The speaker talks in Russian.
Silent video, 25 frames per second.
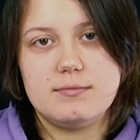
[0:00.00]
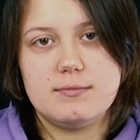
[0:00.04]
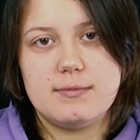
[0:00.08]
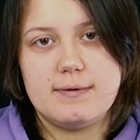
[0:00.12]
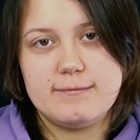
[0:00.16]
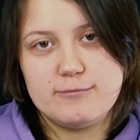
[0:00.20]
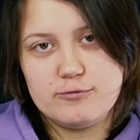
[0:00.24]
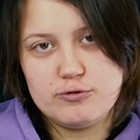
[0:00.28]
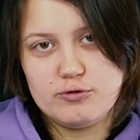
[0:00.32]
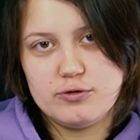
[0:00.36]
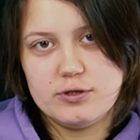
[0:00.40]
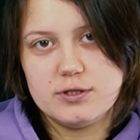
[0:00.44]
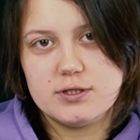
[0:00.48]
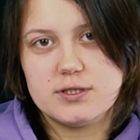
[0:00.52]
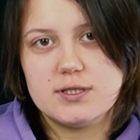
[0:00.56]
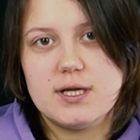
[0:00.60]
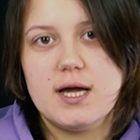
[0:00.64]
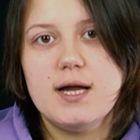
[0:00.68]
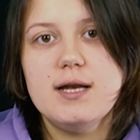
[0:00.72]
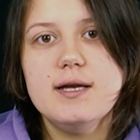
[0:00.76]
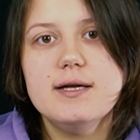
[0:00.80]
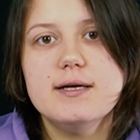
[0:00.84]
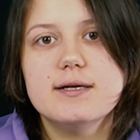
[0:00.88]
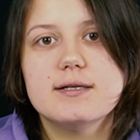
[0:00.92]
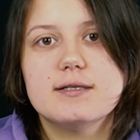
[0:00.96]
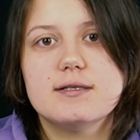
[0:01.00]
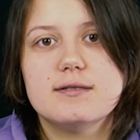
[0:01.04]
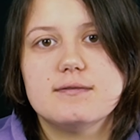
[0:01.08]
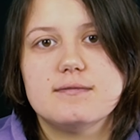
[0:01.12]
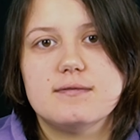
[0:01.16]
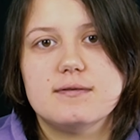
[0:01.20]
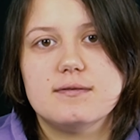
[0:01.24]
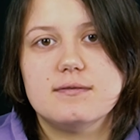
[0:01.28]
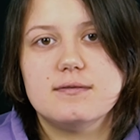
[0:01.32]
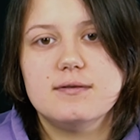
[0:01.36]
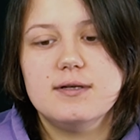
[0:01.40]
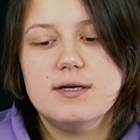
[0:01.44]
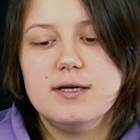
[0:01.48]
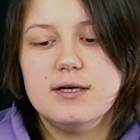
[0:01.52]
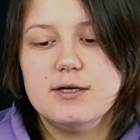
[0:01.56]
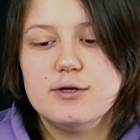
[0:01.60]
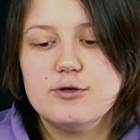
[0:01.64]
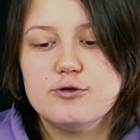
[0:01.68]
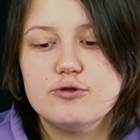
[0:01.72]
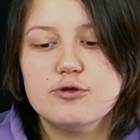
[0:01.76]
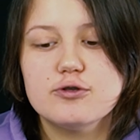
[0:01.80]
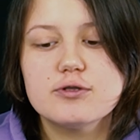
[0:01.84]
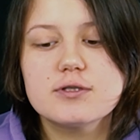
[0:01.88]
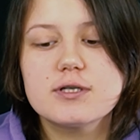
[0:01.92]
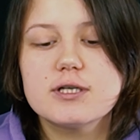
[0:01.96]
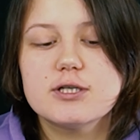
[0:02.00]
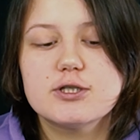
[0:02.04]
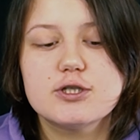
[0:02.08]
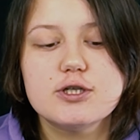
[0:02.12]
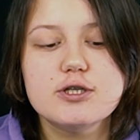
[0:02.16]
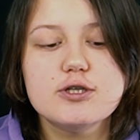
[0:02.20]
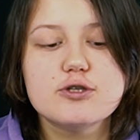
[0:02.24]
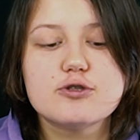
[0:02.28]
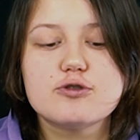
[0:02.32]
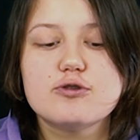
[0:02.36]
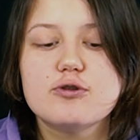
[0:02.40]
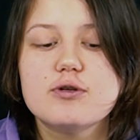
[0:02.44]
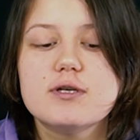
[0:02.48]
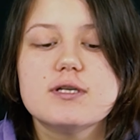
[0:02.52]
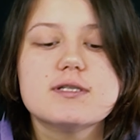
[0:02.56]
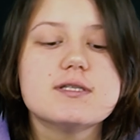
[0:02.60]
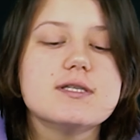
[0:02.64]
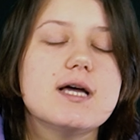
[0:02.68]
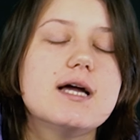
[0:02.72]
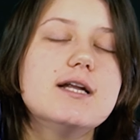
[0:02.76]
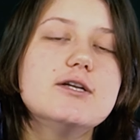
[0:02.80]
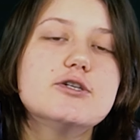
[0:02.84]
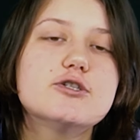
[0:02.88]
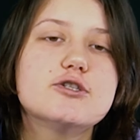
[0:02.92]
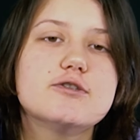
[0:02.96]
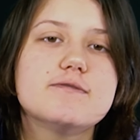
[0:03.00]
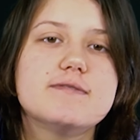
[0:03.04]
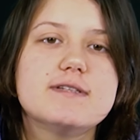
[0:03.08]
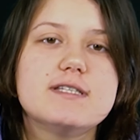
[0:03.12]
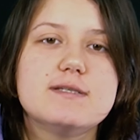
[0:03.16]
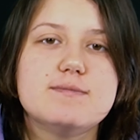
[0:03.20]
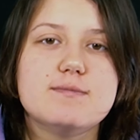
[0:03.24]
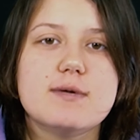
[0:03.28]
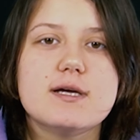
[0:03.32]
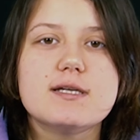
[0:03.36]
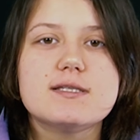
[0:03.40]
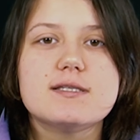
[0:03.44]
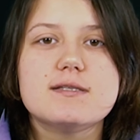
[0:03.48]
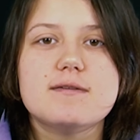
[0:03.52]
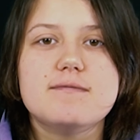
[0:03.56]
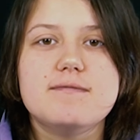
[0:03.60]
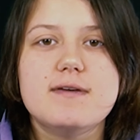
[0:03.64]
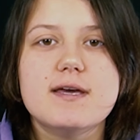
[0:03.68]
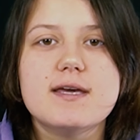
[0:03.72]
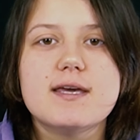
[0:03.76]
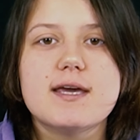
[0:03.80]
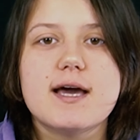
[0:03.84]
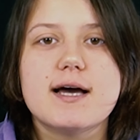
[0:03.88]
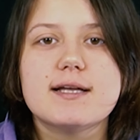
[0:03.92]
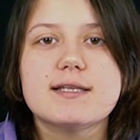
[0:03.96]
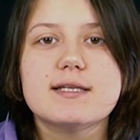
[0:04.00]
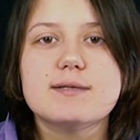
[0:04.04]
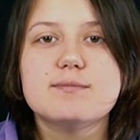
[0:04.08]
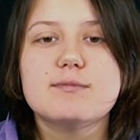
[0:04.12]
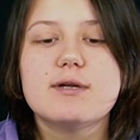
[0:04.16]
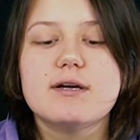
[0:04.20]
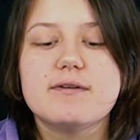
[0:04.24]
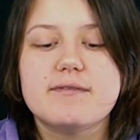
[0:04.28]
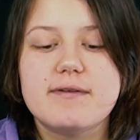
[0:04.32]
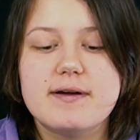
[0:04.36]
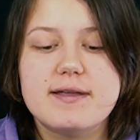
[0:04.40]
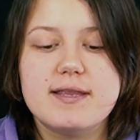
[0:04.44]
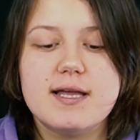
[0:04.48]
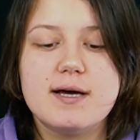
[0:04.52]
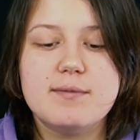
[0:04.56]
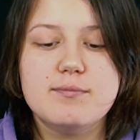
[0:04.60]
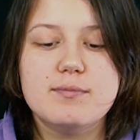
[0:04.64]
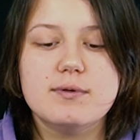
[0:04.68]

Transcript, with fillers: А вообще не знали этого? Еще скажите, что не знали, что в 18 веке атомная война